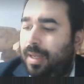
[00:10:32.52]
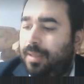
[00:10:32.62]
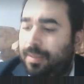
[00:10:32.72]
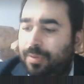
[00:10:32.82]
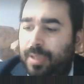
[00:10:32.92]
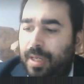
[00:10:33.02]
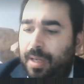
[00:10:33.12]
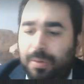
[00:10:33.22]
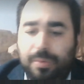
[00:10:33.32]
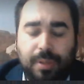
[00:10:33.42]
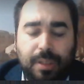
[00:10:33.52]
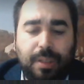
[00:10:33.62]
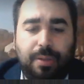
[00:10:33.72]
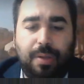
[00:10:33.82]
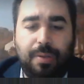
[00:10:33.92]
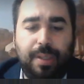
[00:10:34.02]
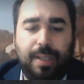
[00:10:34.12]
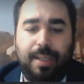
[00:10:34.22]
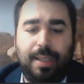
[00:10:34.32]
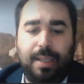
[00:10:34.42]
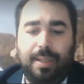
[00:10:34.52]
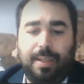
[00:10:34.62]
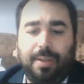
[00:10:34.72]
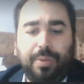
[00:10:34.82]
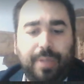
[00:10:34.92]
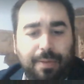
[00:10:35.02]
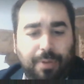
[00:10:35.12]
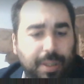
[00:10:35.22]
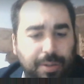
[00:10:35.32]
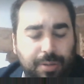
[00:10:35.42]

e devo dire con, con eh, notevole